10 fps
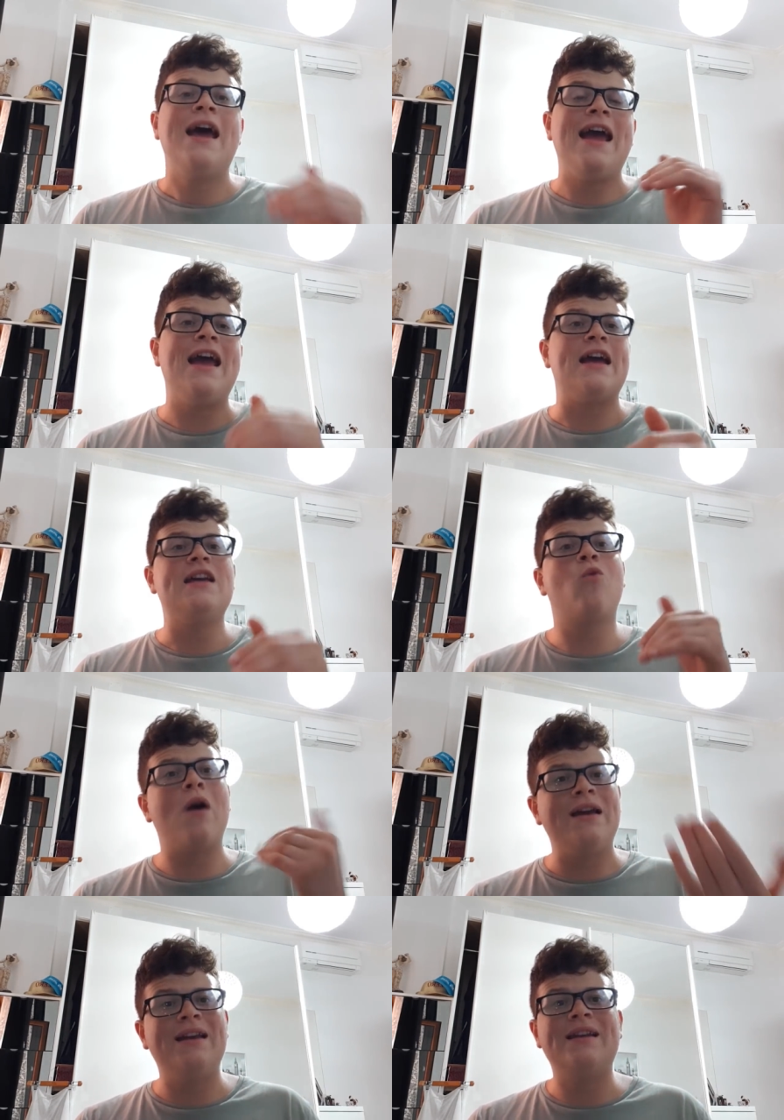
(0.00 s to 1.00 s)
e
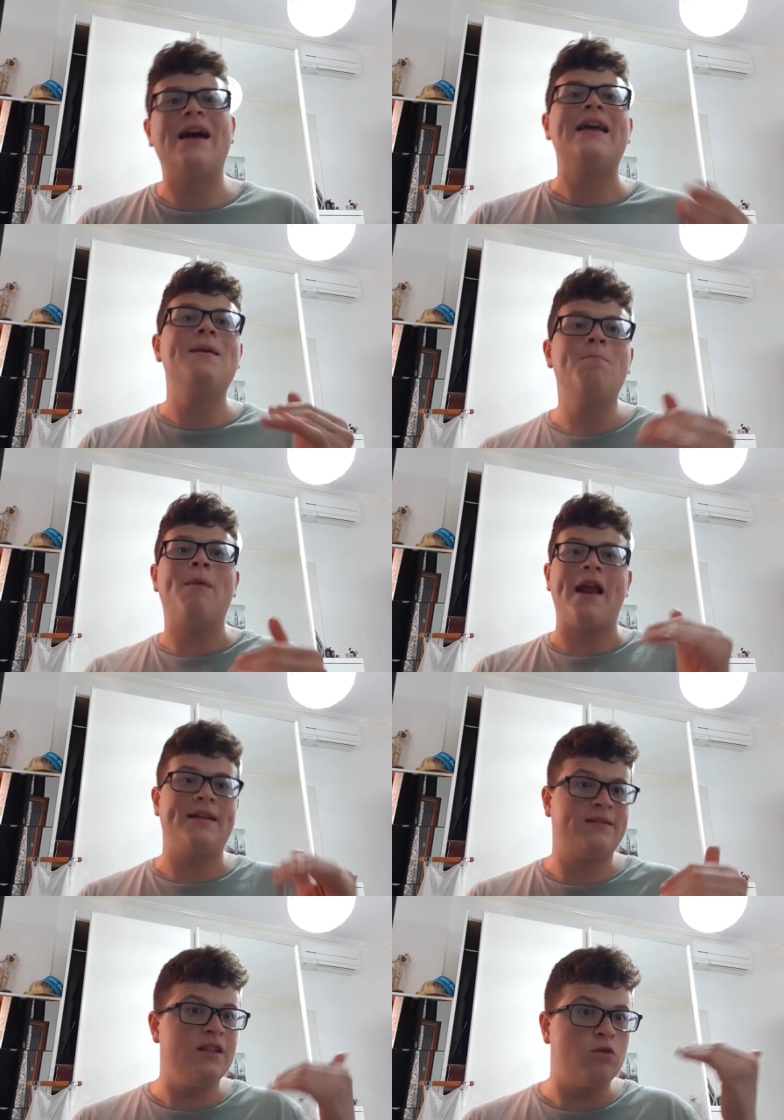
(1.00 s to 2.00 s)
Higuain in
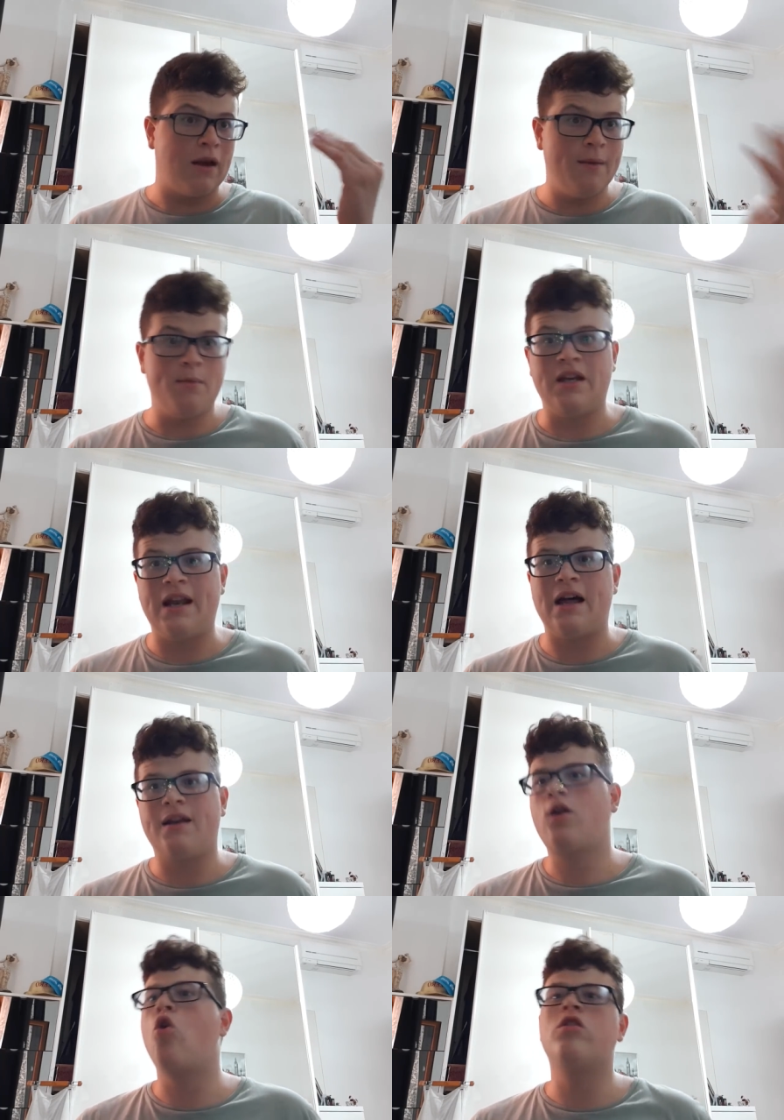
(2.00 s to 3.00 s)
prestito al
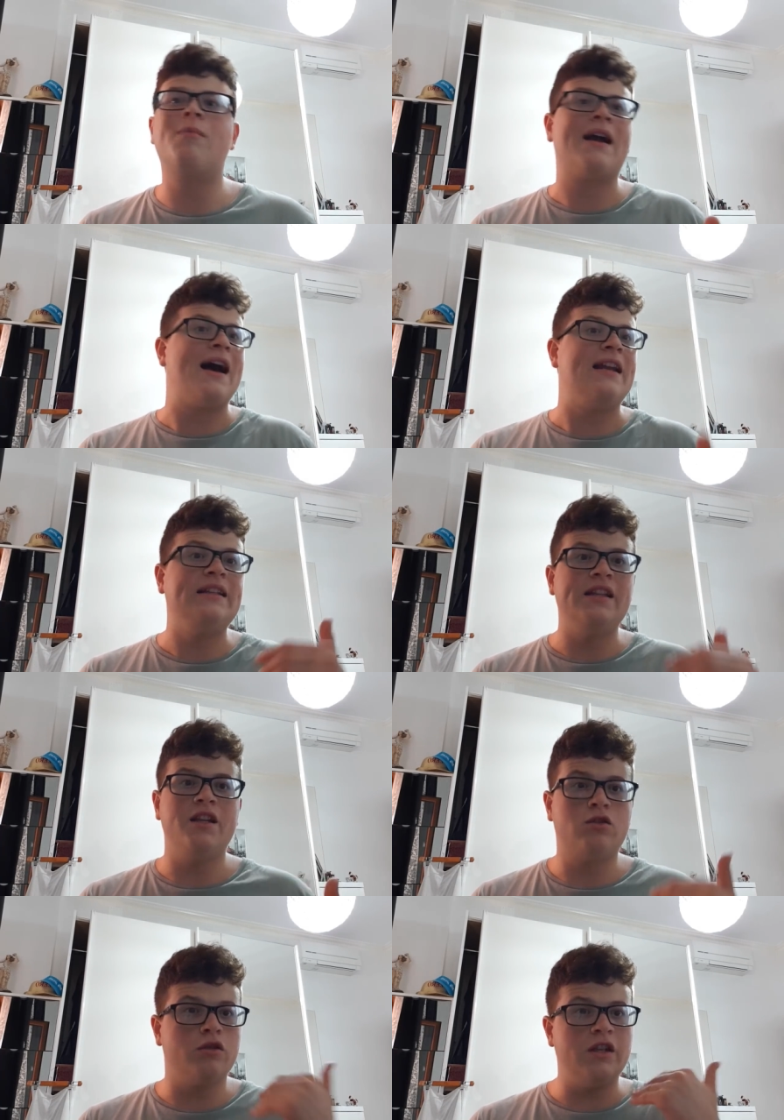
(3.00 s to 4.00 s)
Milan con magari
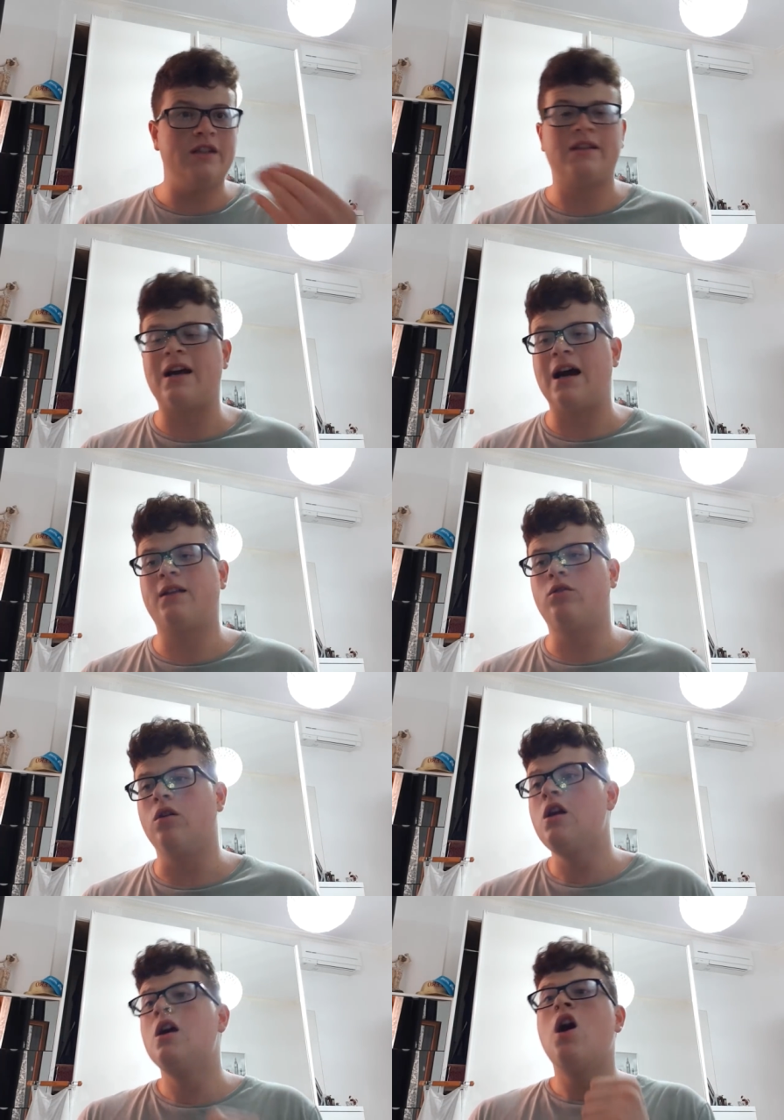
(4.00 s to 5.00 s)
diritto di
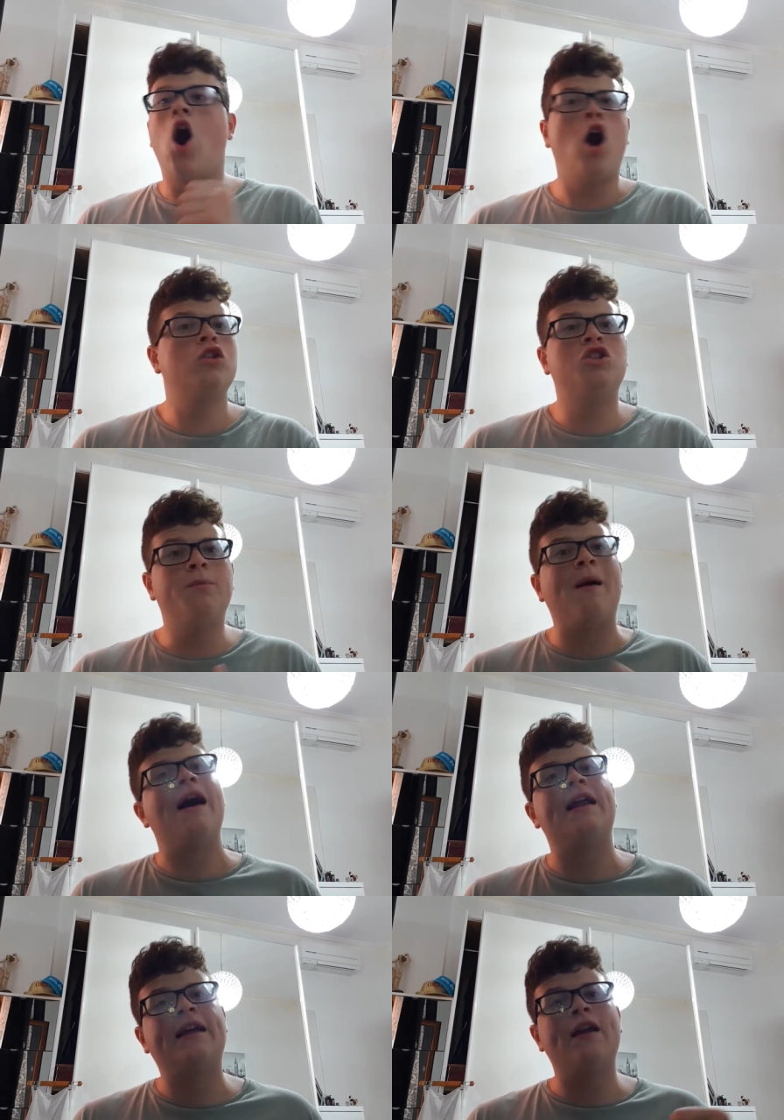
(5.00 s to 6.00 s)
riscatto. Oggi
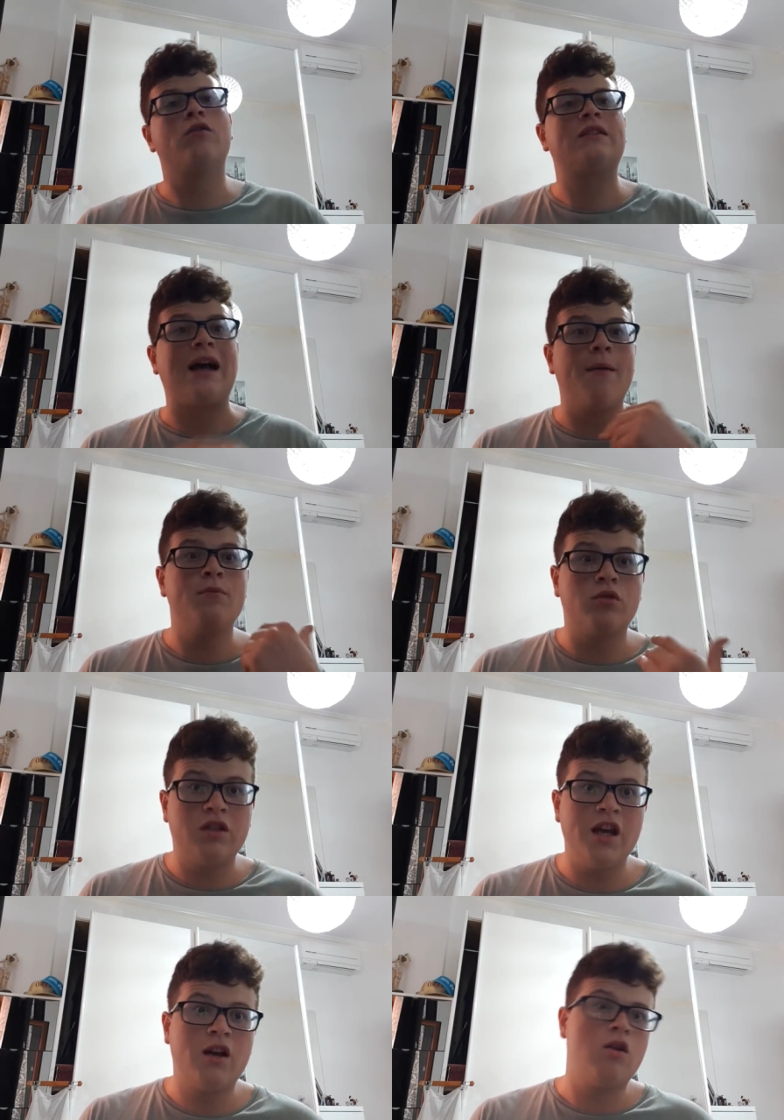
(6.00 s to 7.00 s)
pare che lo scambio
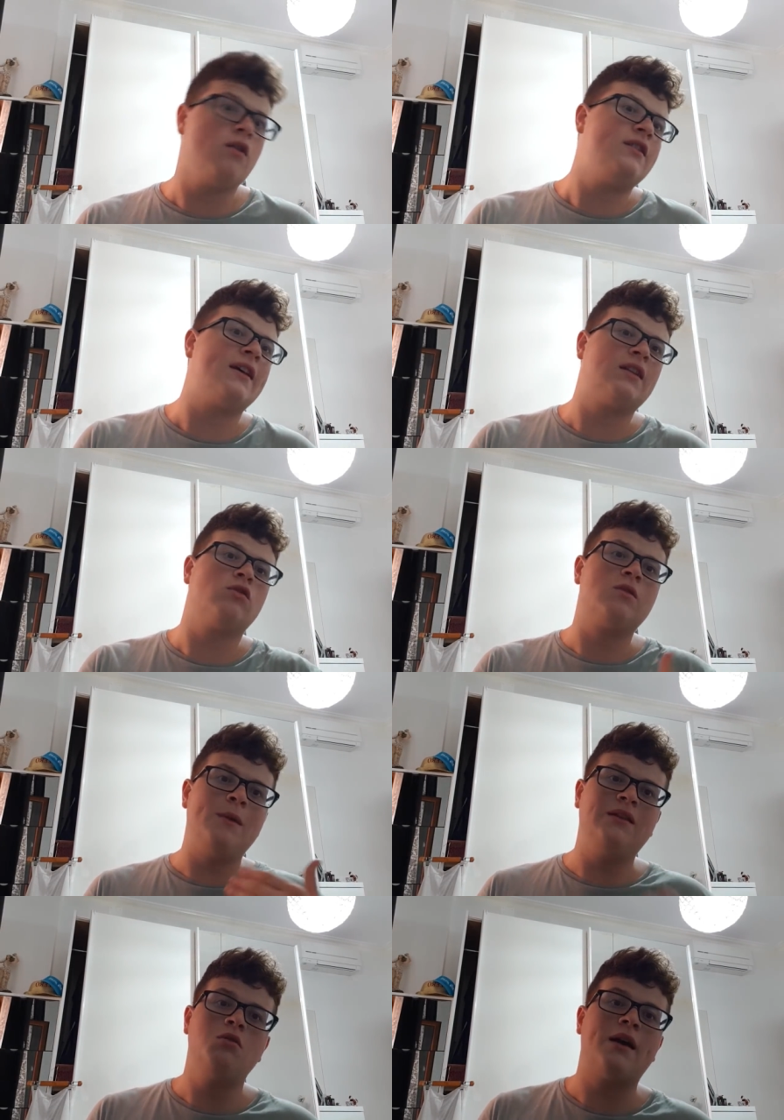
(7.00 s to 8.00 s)
secco sia stato
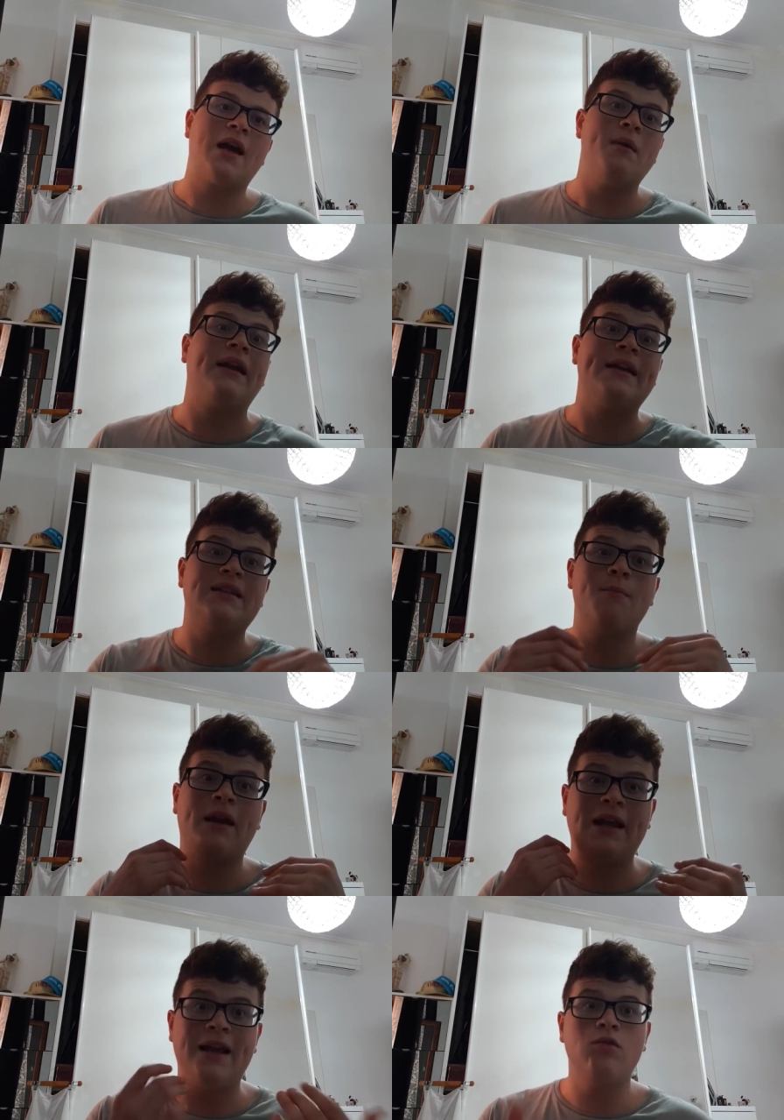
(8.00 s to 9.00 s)
smentito anche perché sembra
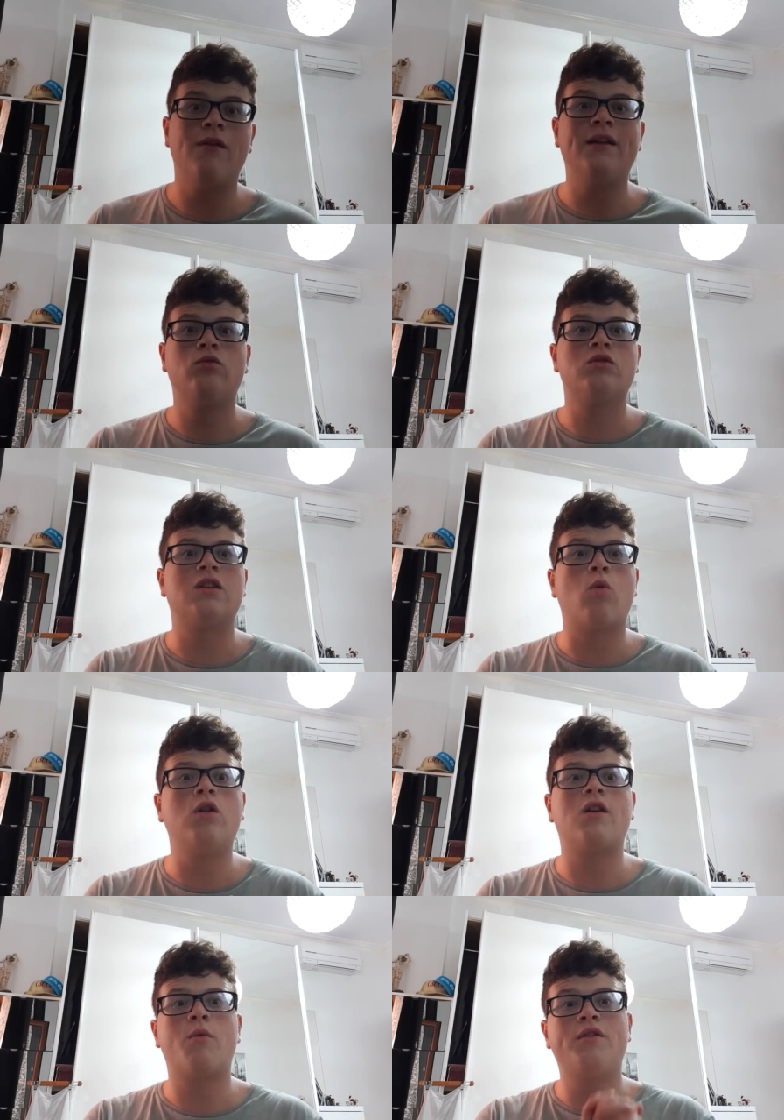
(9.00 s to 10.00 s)
che la Juventus,
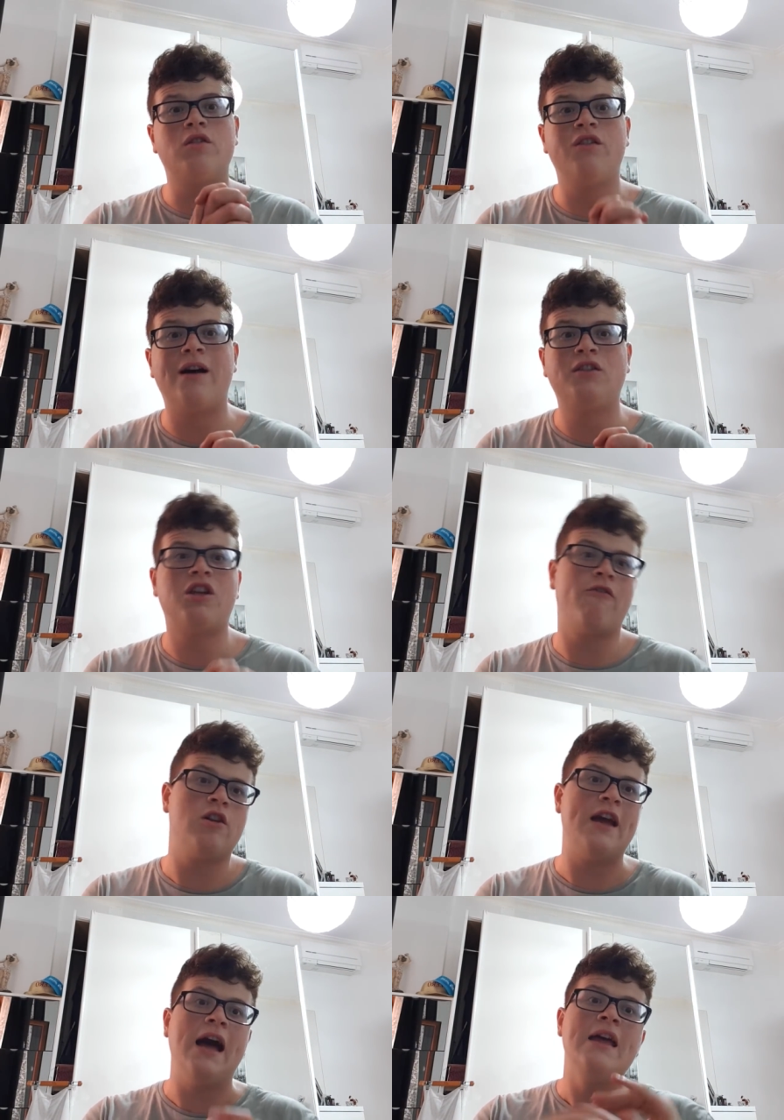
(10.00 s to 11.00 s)
qualora questo si faccia,
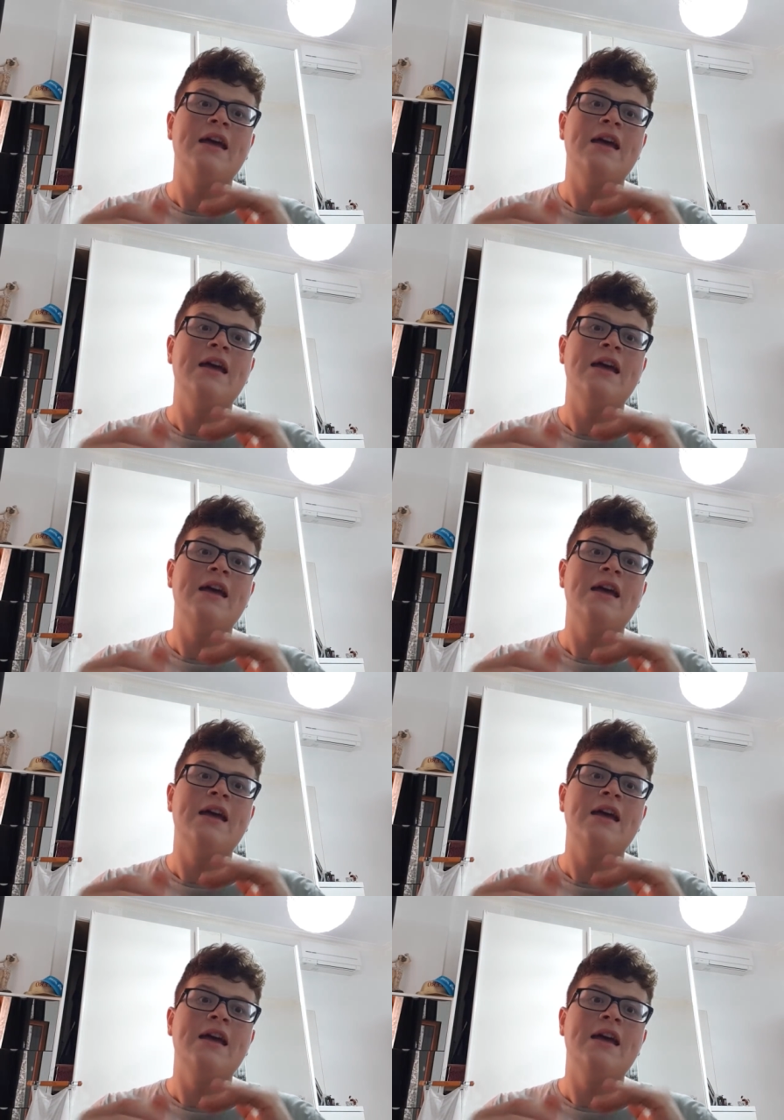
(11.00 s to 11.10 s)
voglia